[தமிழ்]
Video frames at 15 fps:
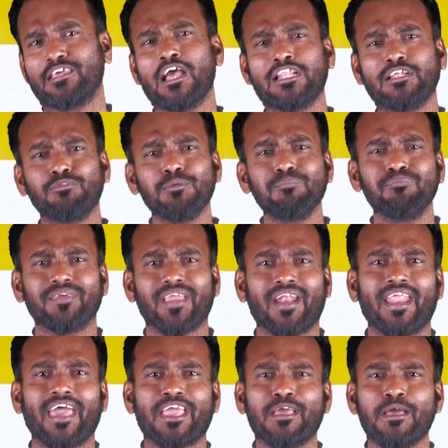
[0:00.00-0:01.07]
எதுவும்
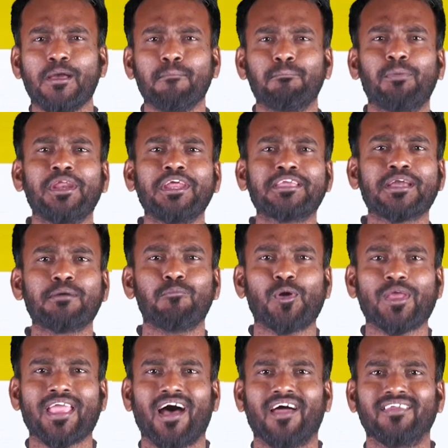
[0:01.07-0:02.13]
என்னை பிரிக்க
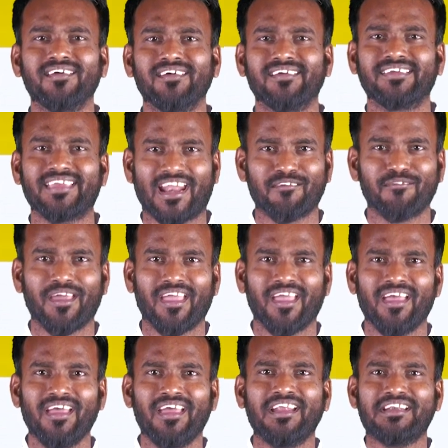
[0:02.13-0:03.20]
முடியாது எனவே
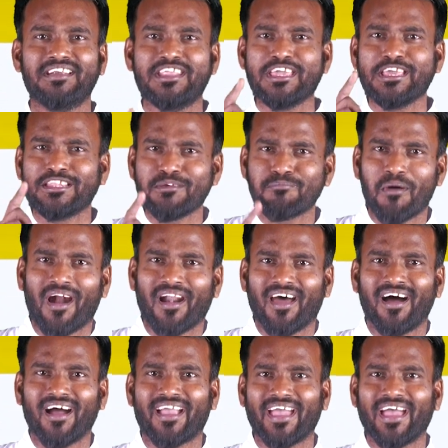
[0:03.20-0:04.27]

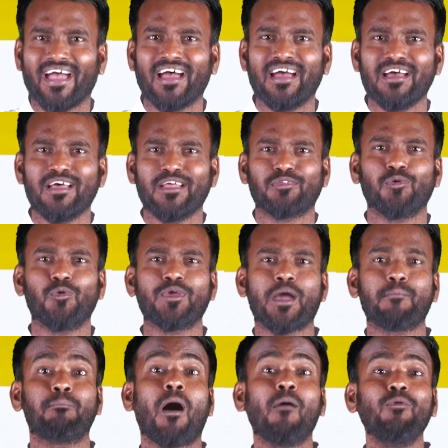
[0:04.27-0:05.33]
நீதிமானாக தூய
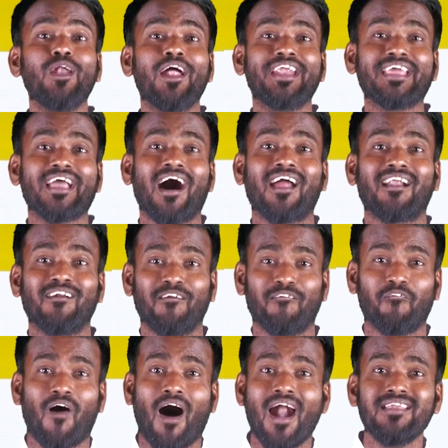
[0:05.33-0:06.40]
பவுலடியார்
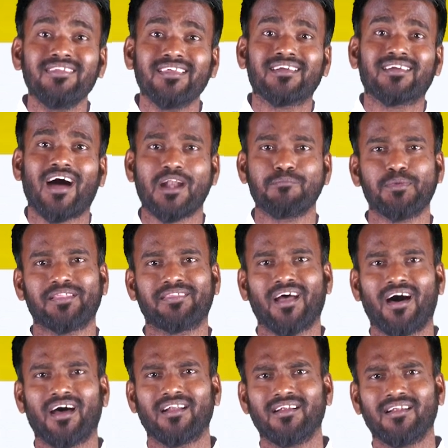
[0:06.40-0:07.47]
வாழ்ந்து
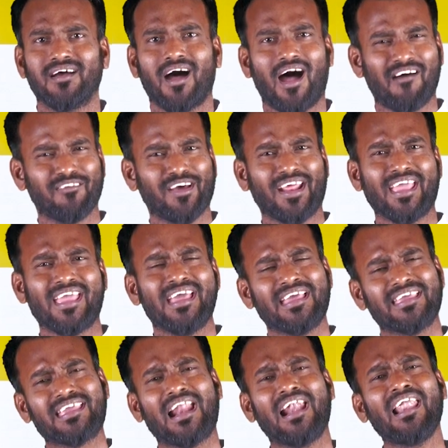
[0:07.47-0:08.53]
காண்பித்தார் அவரை
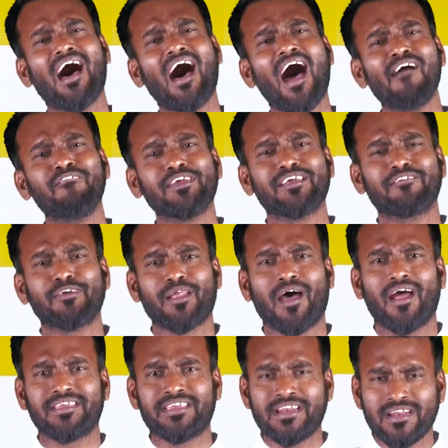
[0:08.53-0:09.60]
எல்லா விதமான
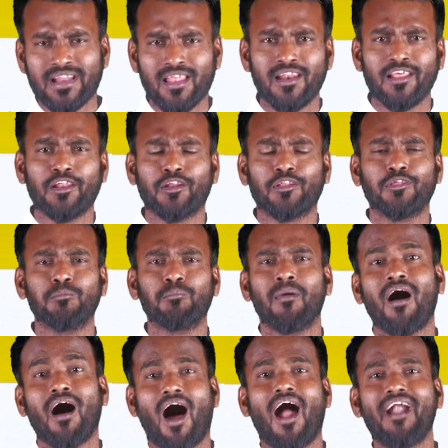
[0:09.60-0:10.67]
இன்னலிலிருந்தும்
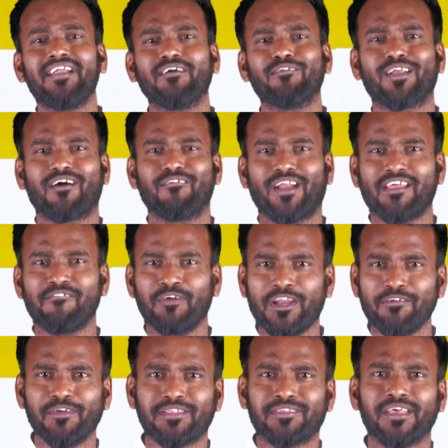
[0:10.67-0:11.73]
ஆண்டவர் அவரை
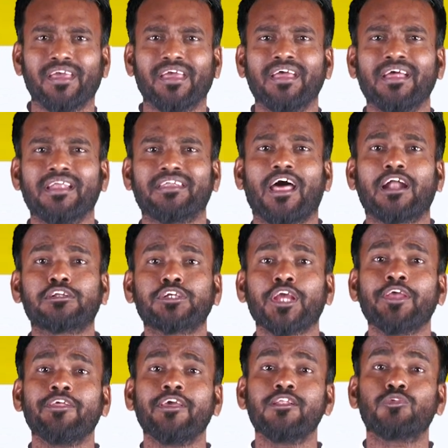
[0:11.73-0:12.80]
விடுவித்து
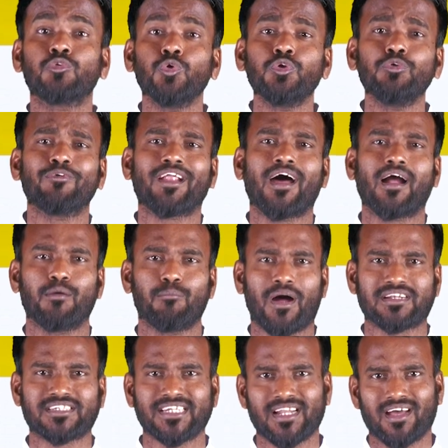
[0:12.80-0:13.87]
நற்செய்தியின் தூதுவராக
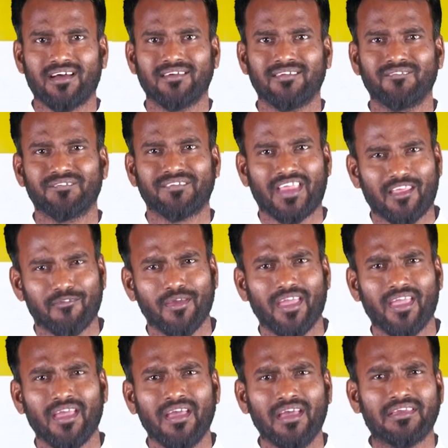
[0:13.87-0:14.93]
மாற்றினார் எனவே
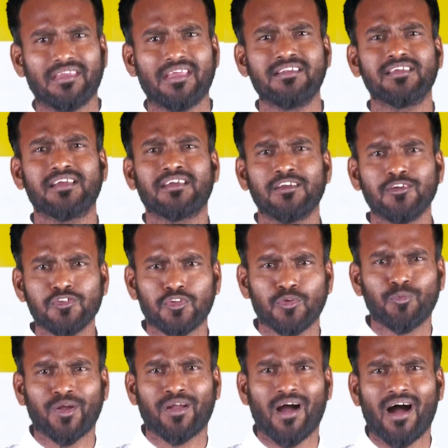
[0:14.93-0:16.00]
இன்று
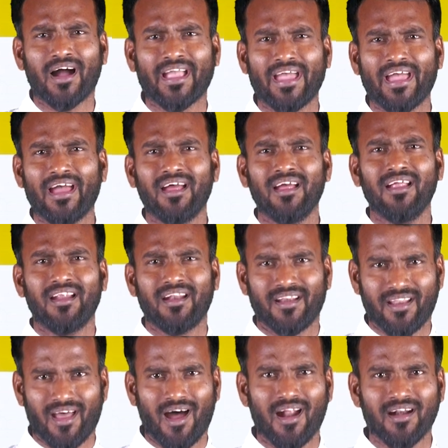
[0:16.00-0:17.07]
கிறிஸ்துவுக்காக
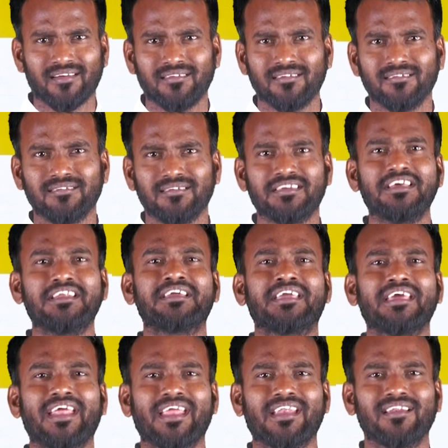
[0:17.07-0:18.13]
நான்
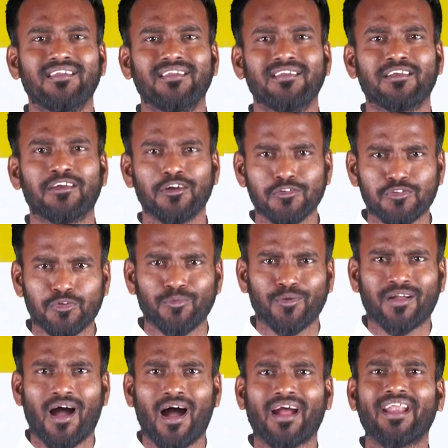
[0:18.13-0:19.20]
இருக்கிறேன்
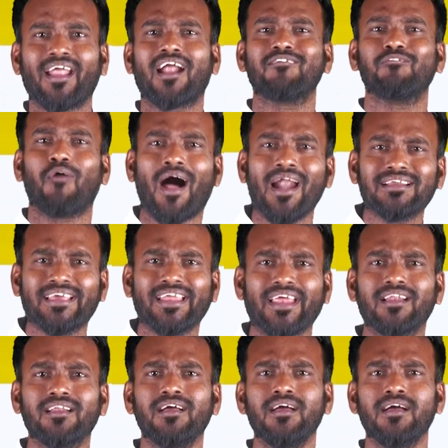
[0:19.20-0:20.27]
கிறிஸ்துவுக்காக நான்
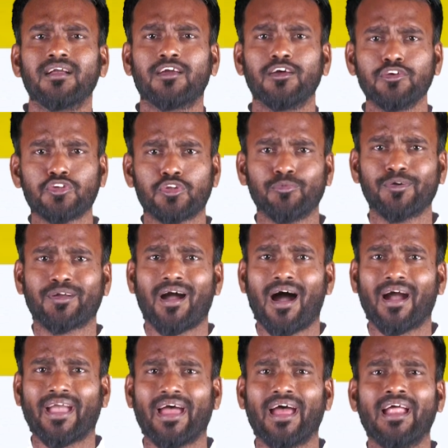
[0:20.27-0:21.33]
வாழ்கிறேன்
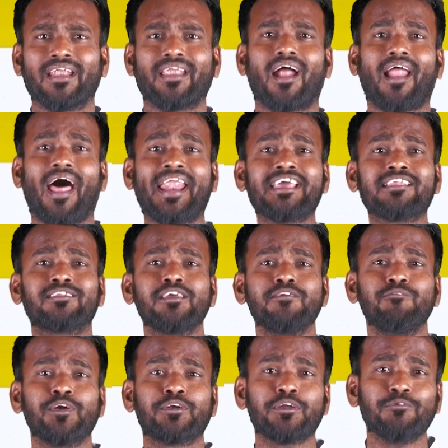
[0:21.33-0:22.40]
கிறிஸ்துவுக்காக நான்
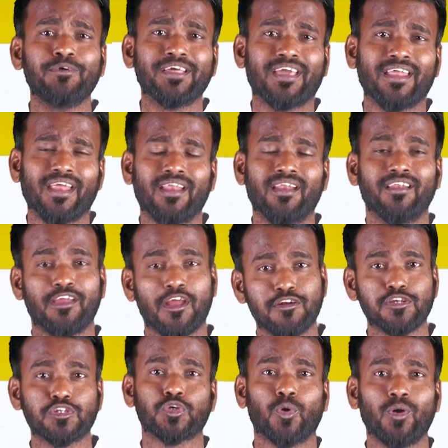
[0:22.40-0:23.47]
அனைத்தையும் விட்டுவிடுகிறேன்
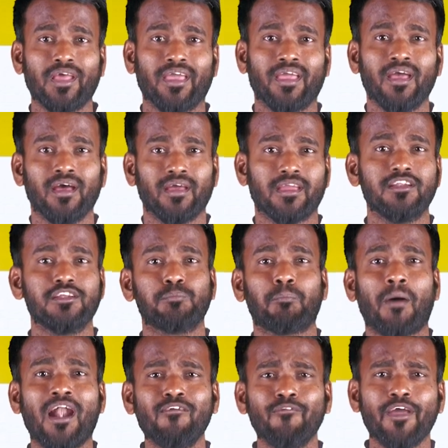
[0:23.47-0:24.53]
என்று சொல்லி இன்று
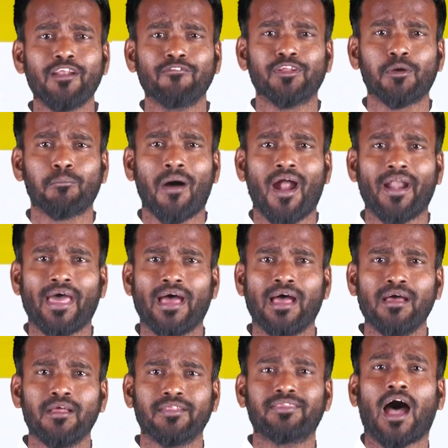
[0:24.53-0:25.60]
பல்வேறு விதமான
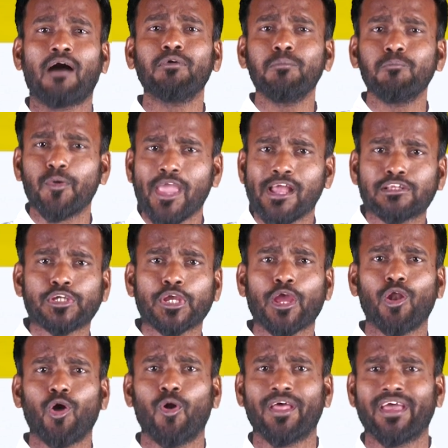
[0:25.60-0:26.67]
தவ
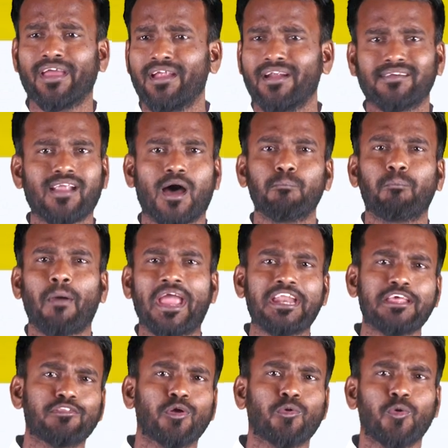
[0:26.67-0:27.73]
முயற்சிகளோடு நாம்
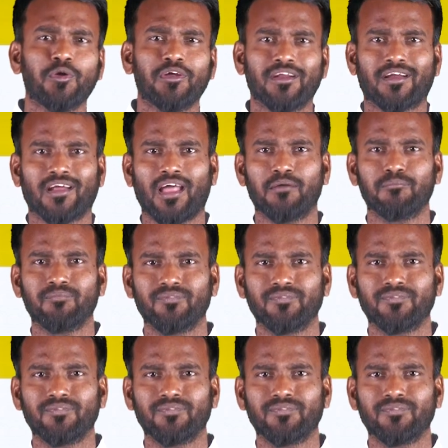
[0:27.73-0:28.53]
பயணித்துக் கொண்டிருக்கலாம்